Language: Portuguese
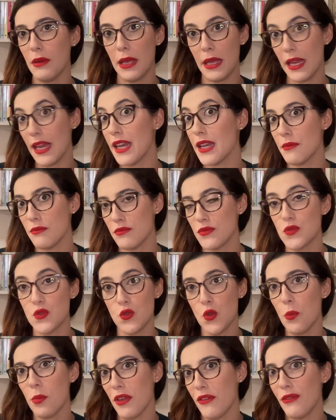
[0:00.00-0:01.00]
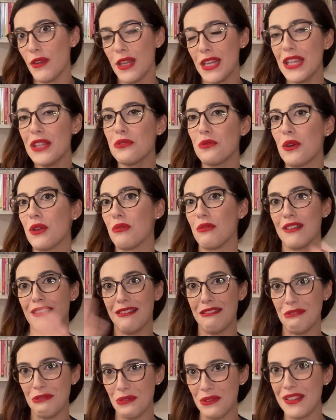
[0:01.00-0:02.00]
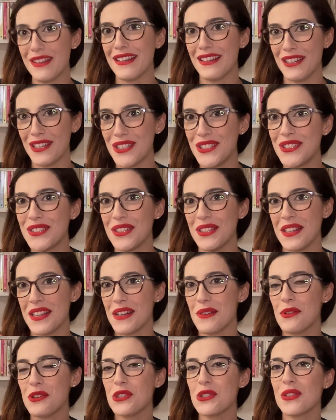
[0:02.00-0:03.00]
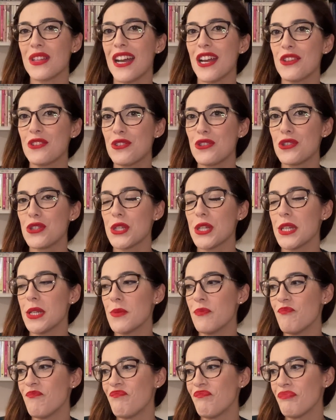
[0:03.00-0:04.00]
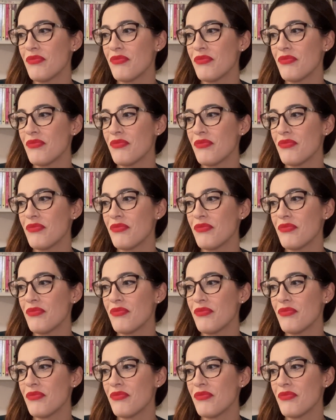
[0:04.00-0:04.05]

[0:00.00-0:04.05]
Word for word: era super fininho, era grande na né, quantidade de,